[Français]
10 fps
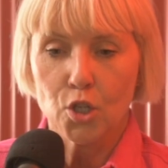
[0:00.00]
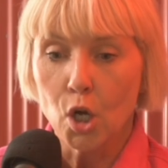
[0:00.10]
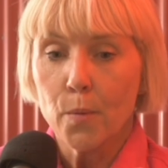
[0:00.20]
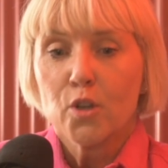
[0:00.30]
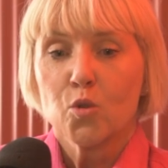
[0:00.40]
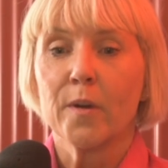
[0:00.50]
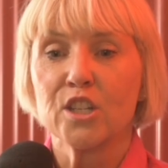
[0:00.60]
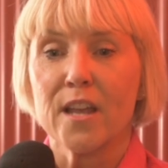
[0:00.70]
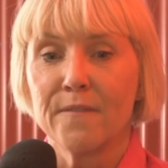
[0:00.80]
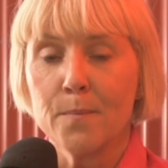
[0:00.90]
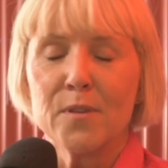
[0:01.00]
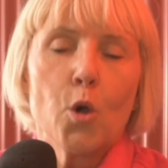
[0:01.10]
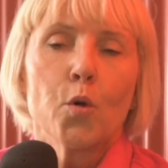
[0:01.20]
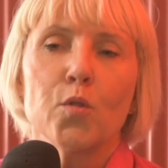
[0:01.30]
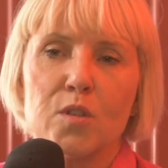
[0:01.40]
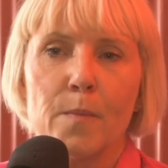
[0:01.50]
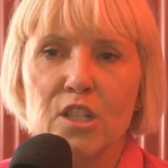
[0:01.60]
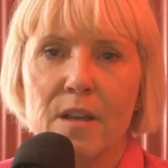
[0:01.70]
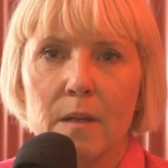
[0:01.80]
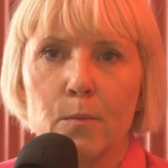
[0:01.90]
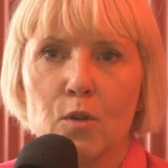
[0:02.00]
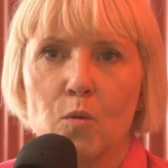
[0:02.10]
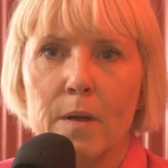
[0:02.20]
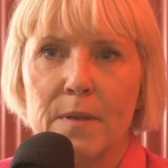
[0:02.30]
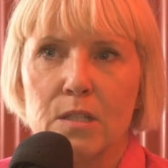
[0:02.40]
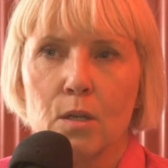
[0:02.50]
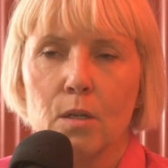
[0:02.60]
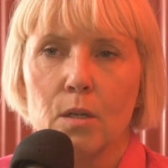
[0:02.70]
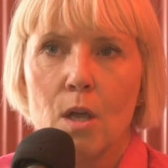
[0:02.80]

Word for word: Il y a le besoin que j'avais, puis heureusement que j'avais le besoin parce que